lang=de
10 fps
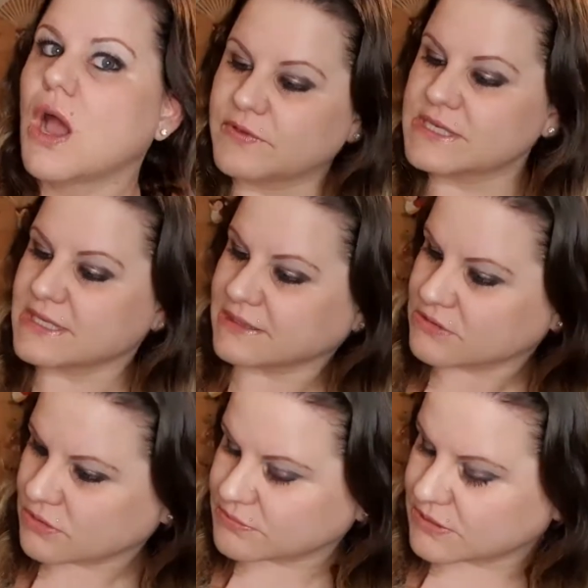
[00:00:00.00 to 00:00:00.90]
Wie gesagt, es
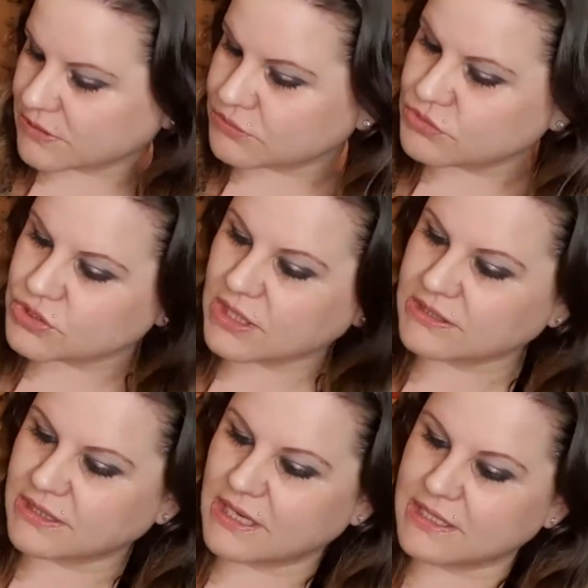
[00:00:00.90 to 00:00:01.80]
kommt dann in den Kühlschrank.
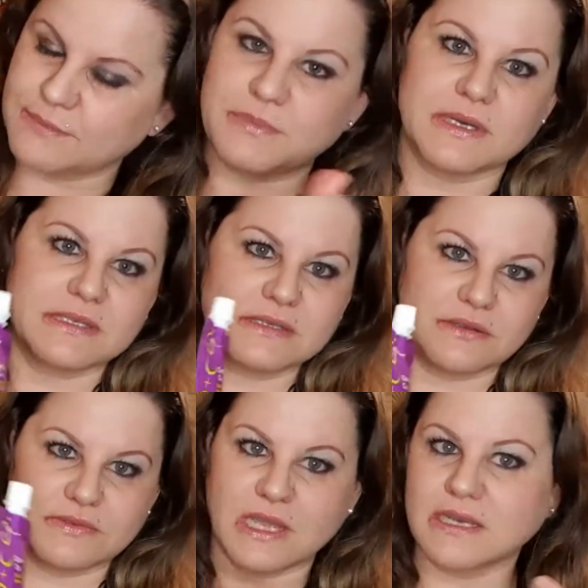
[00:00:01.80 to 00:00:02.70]
Danach gibt man das
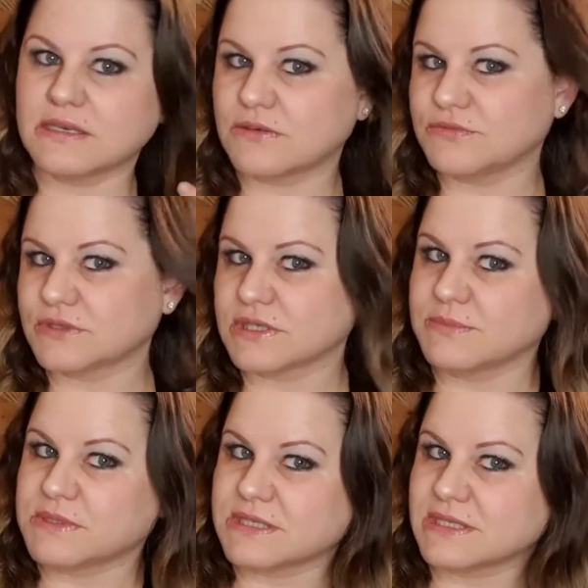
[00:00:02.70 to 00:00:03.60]
auf die Hand auf und
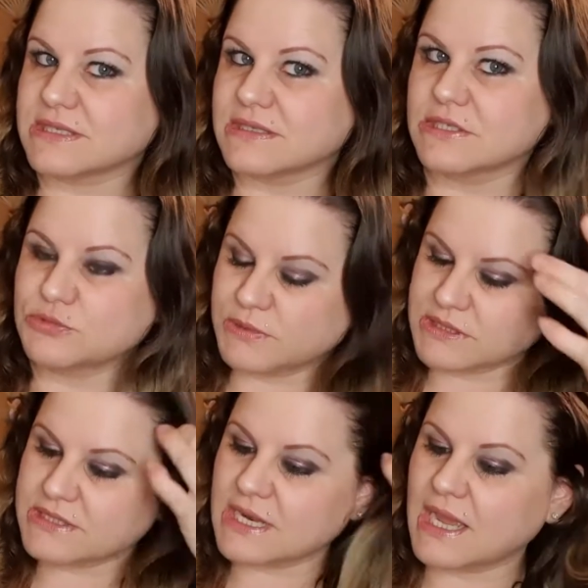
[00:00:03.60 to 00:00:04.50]
gibt sich das in die
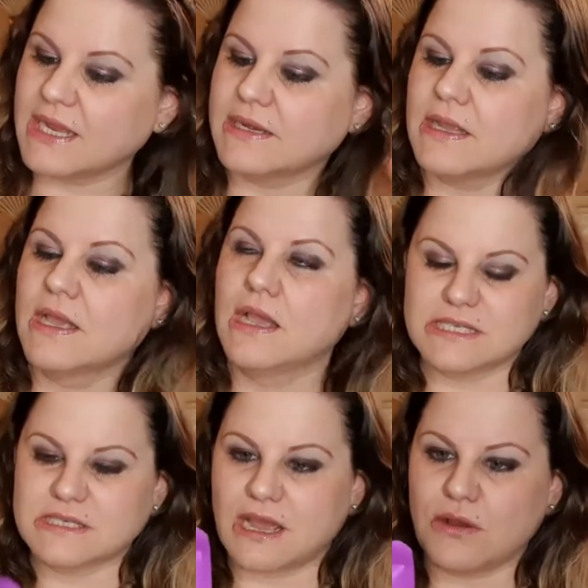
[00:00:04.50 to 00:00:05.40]
Spitzen ein.
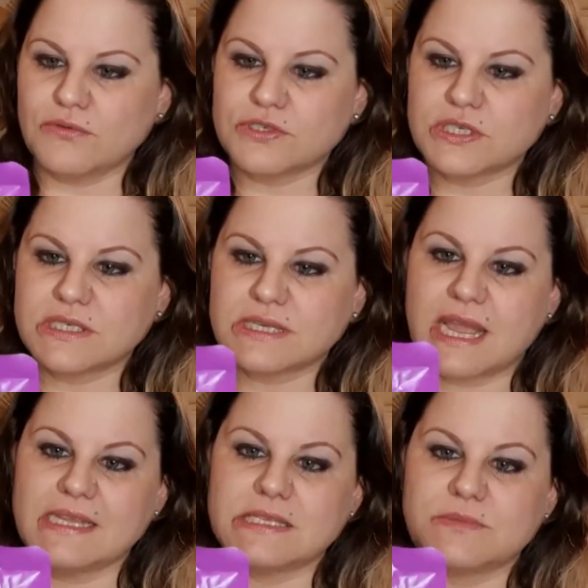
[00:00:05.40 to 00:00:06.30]
Hier drauf steht
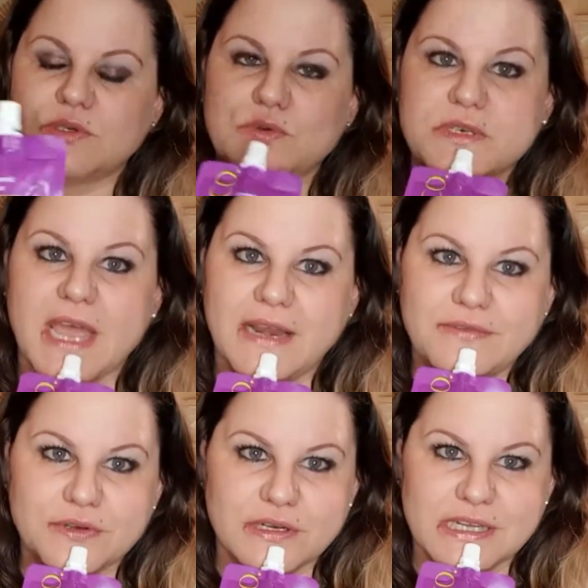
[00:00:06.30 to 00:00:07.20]
30 Minuten
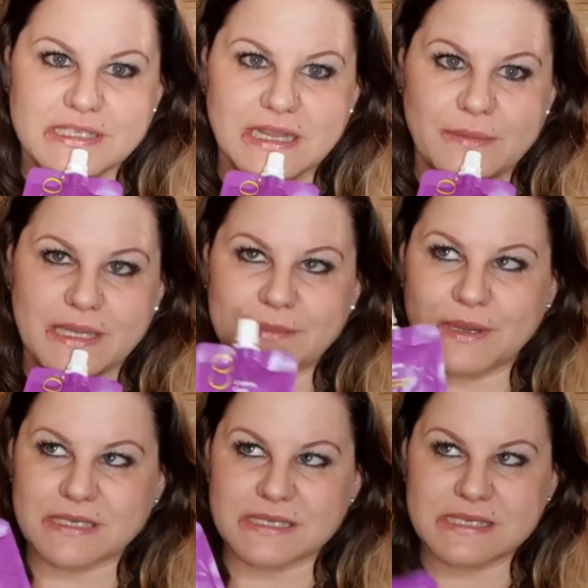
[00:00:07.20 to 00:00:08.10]
einwirken lassen. Aber ich
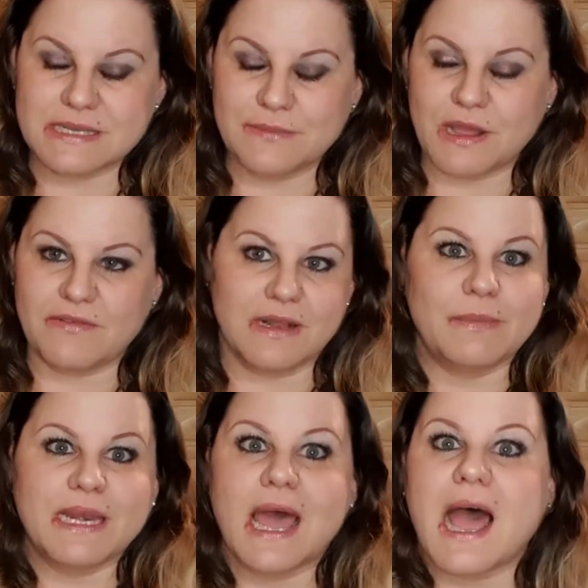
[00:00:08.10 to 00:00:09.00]
mache das immer, weil
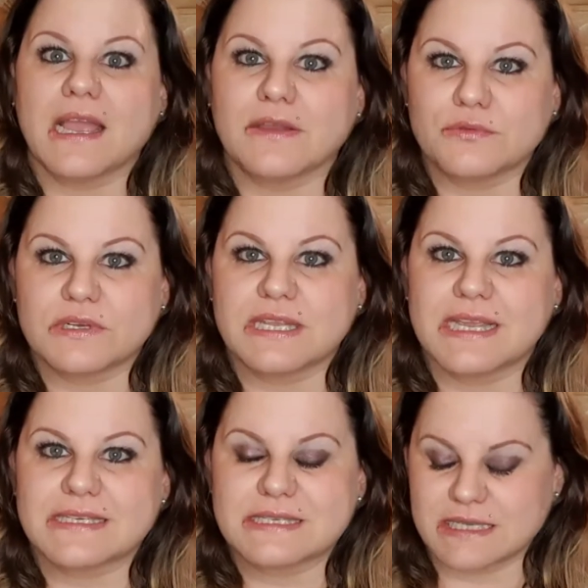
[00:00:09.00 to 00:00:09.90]
meine Haare ja wirklich
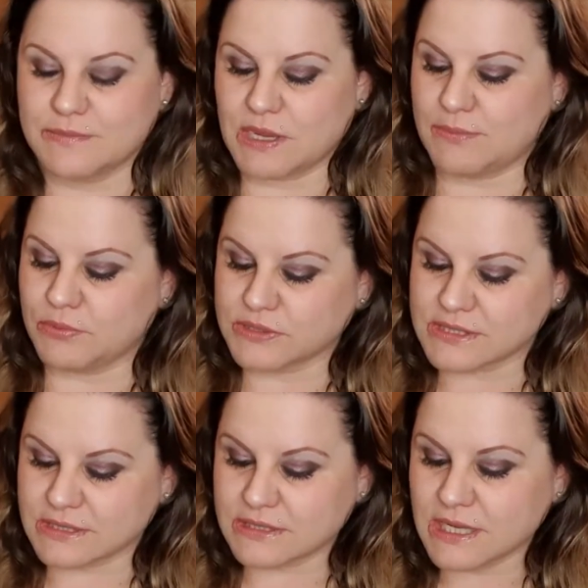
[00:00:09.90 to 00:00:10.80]
extrem kaputt
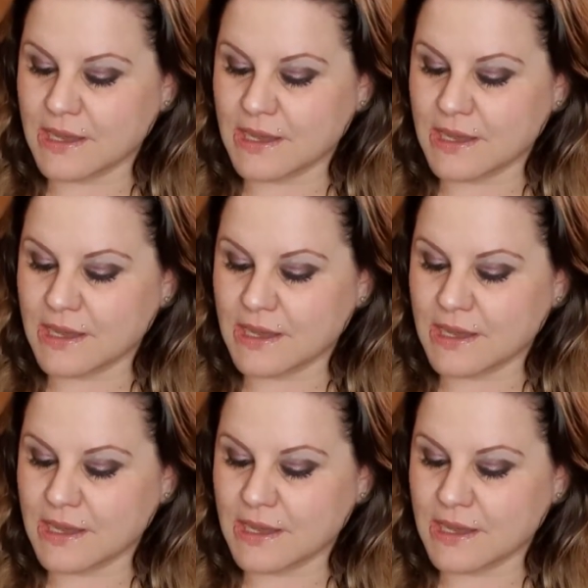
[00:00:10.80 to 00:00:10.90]
sind